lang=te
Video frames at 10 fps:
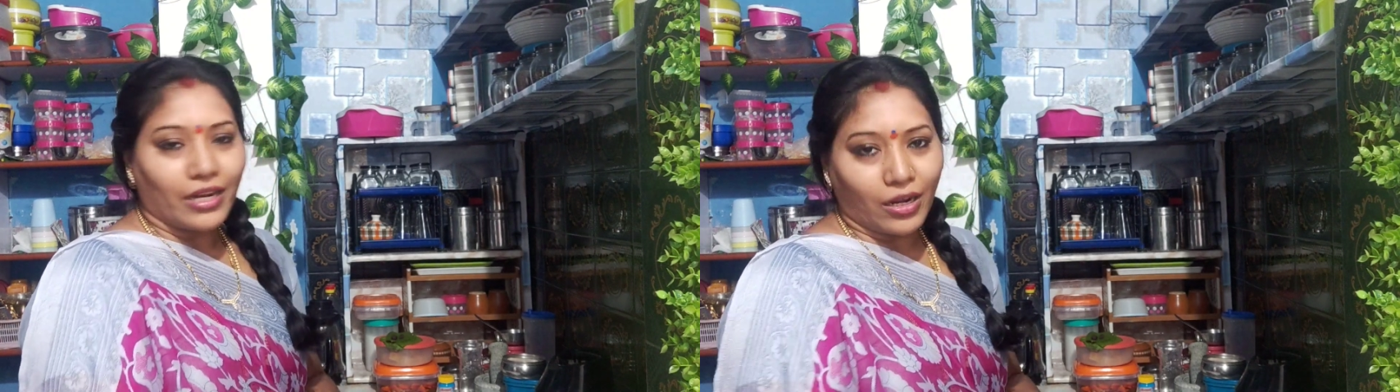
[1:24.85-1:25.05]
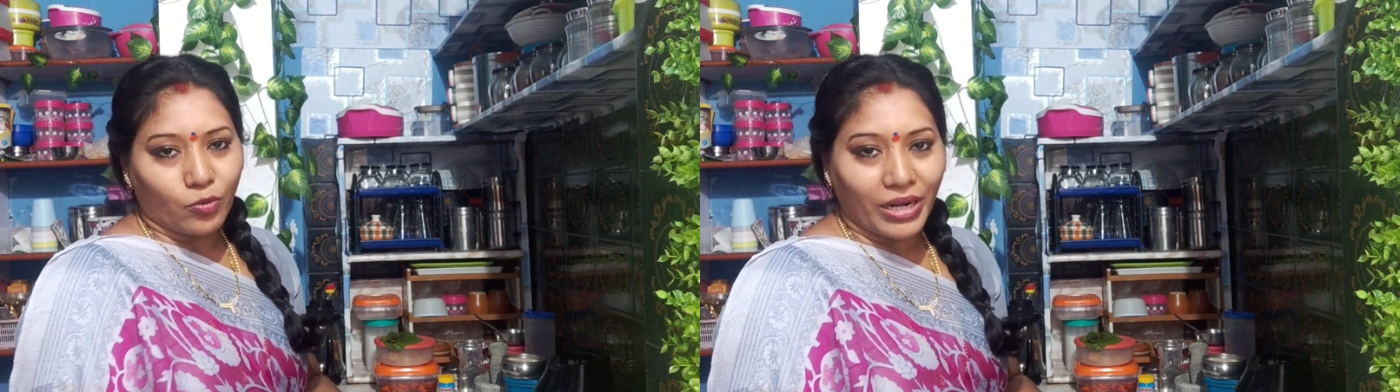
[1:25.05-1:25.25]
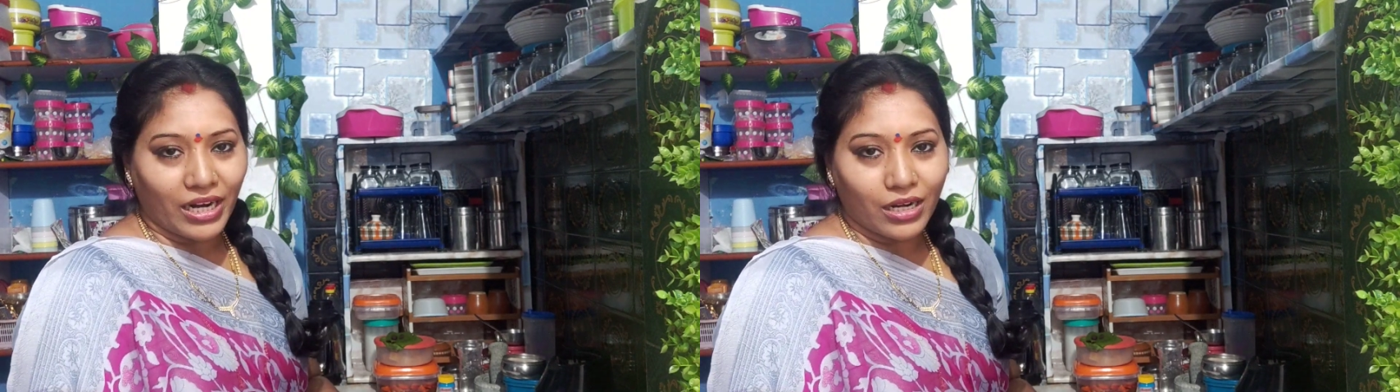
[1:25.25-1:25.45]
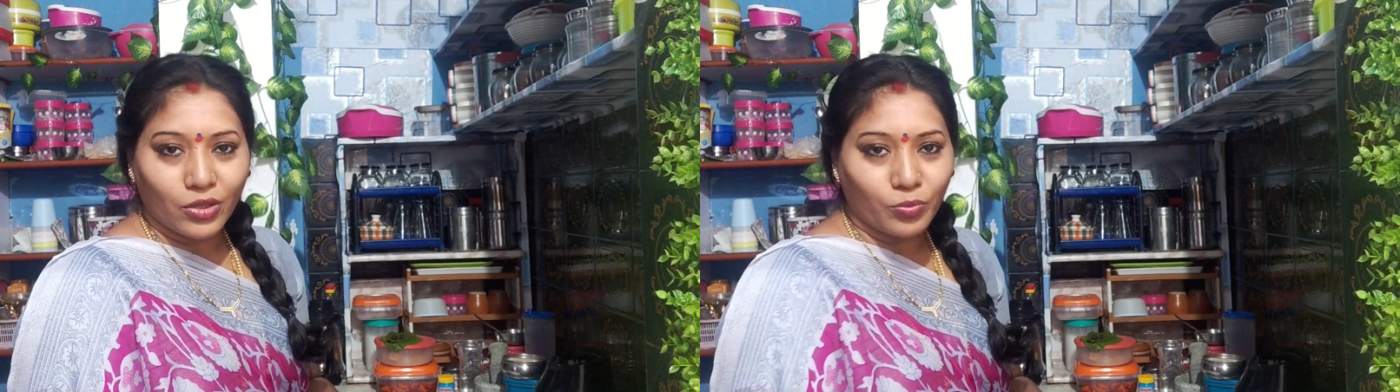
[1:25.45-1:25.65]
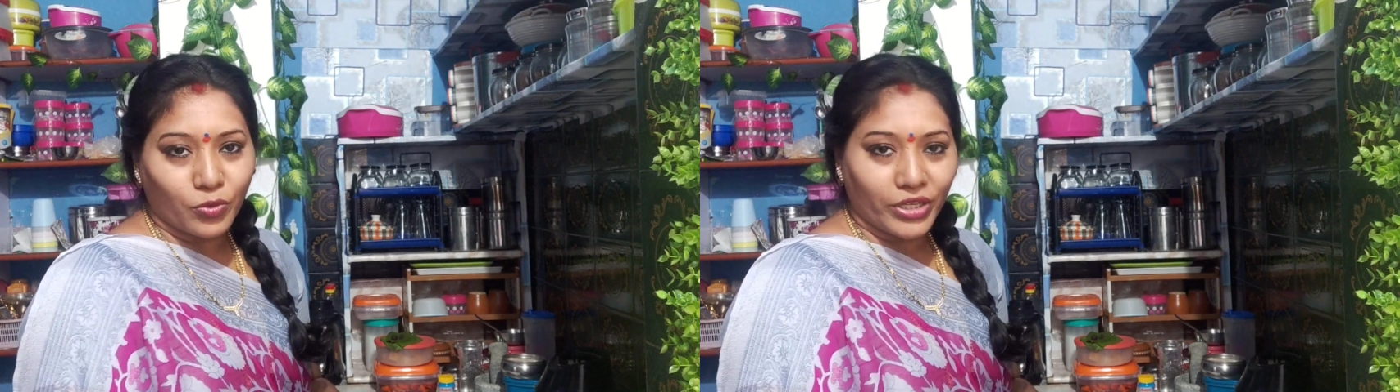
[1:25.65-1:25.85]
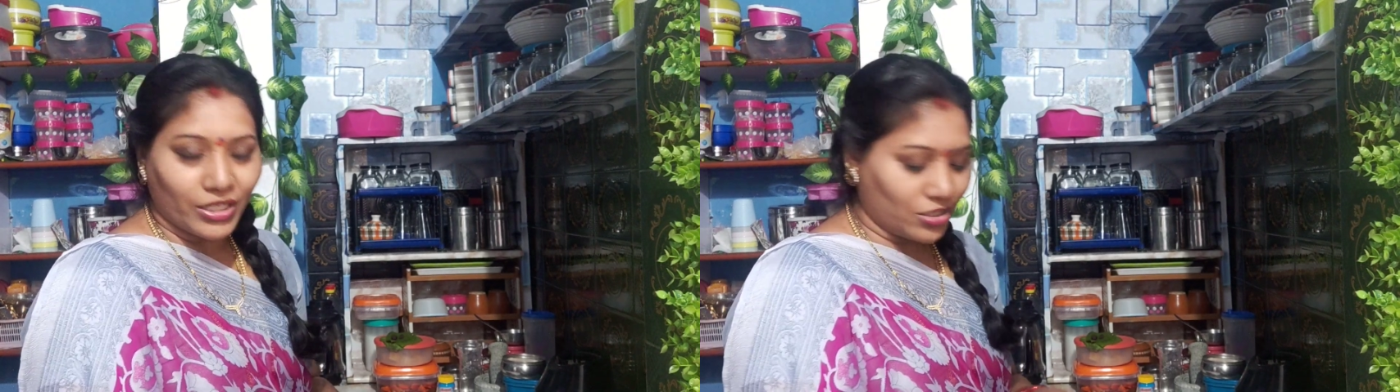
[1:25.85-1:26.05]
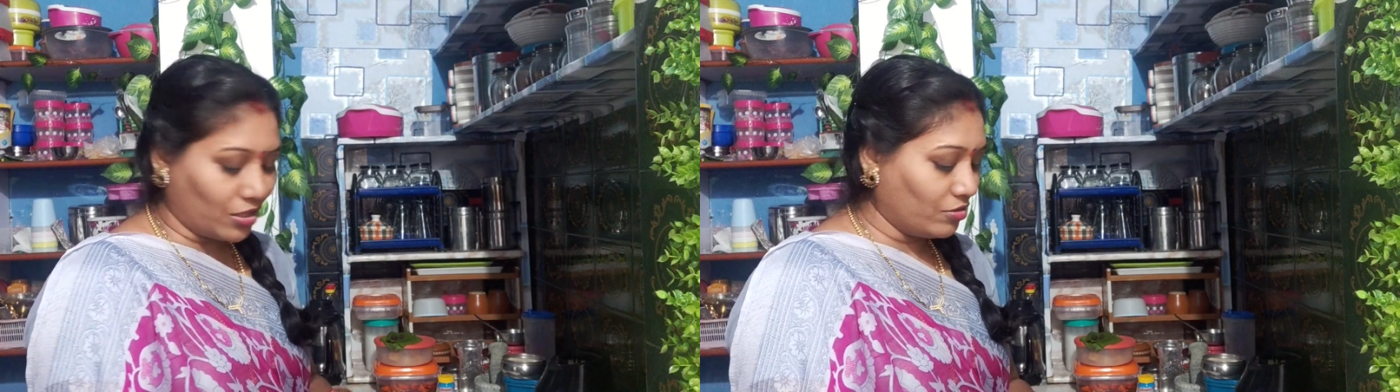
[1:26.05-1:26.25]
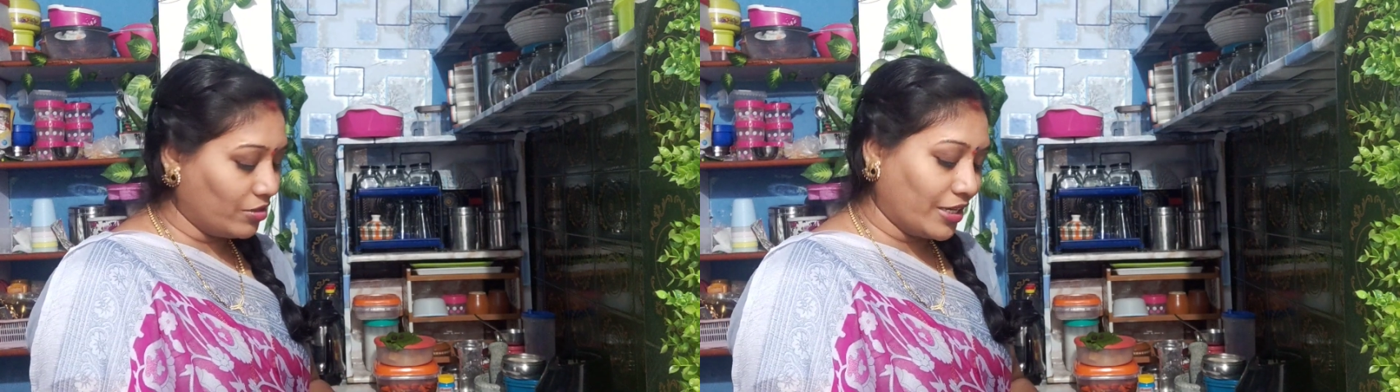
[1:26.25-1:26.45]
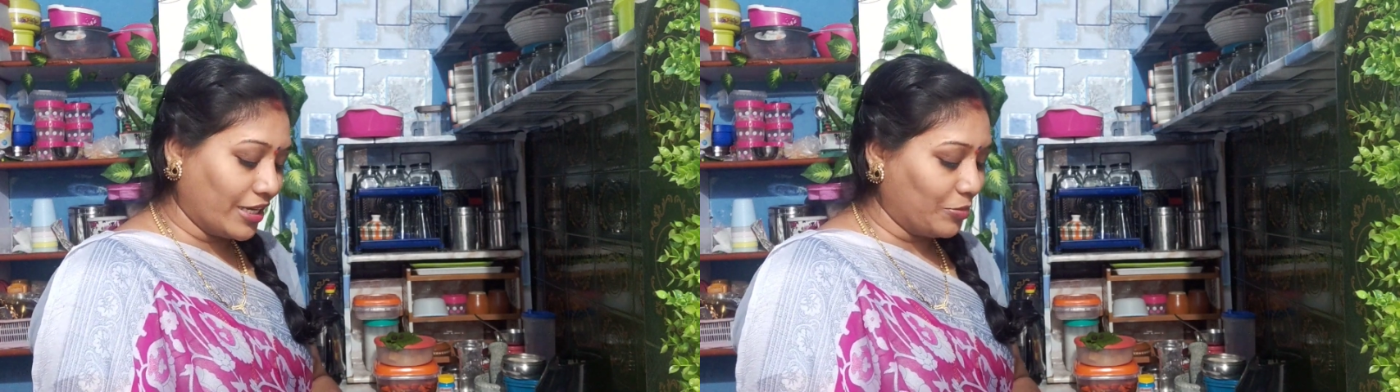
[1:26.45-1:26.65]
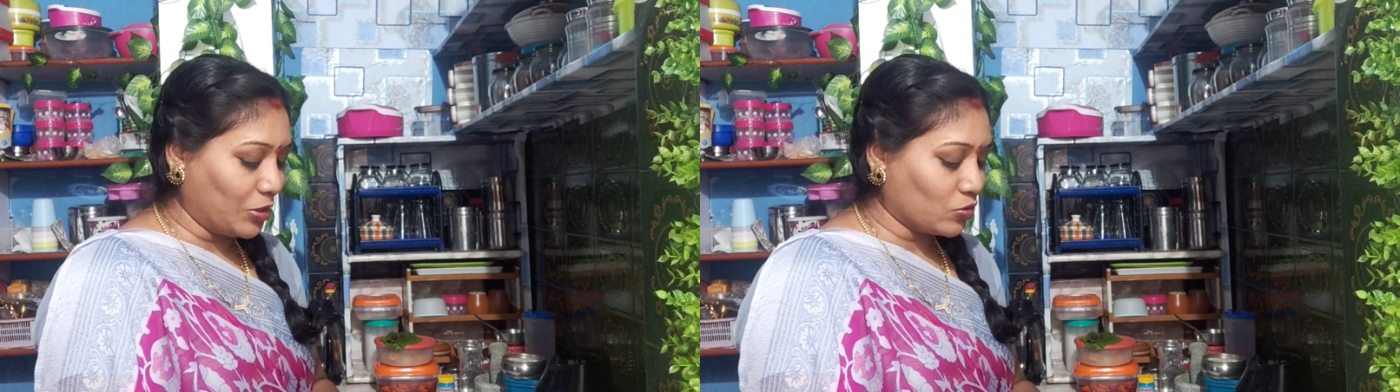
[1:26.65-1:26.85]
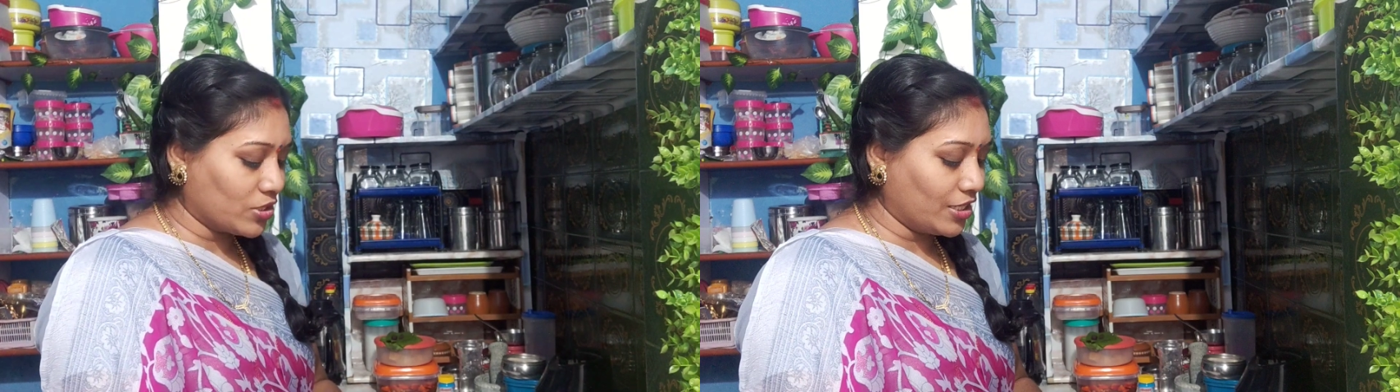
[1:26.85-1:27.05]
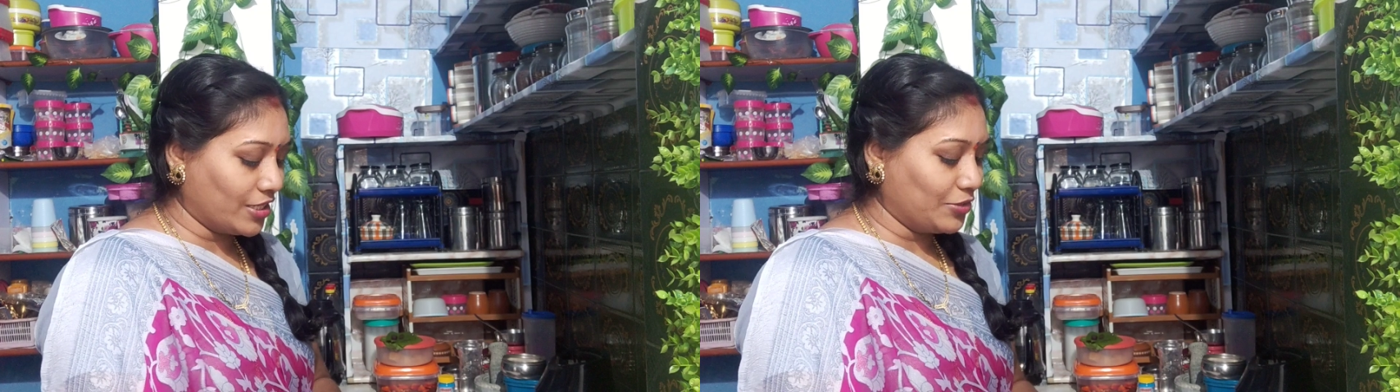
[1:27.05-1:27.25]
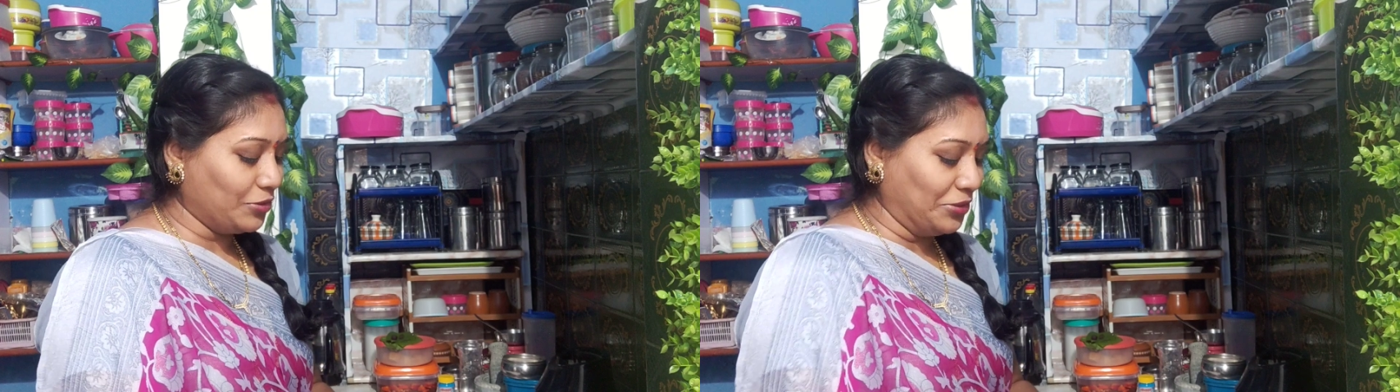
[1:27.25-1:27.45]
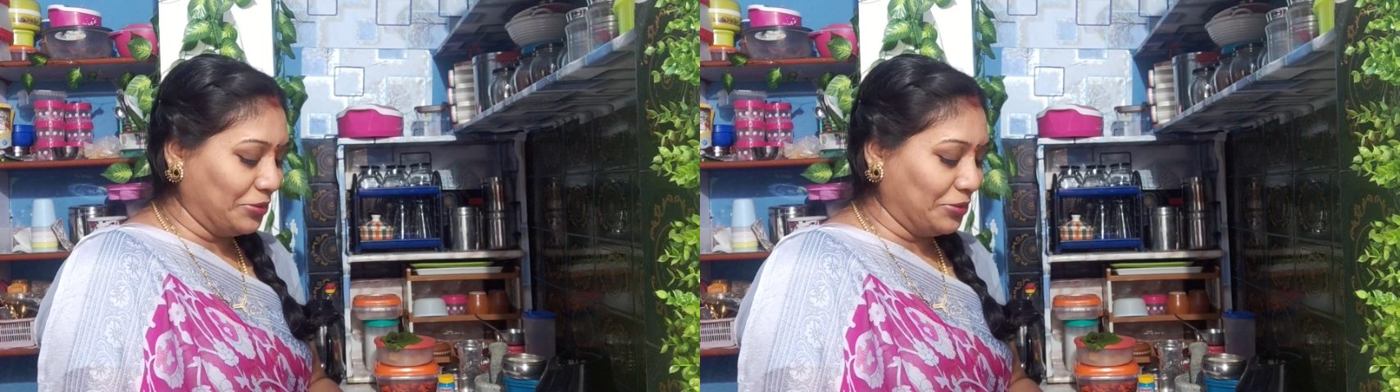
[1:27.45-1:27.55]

నాకు బంగాళదుంప ఉంటే చాలు ఇంకేమీ అవసరం లేదు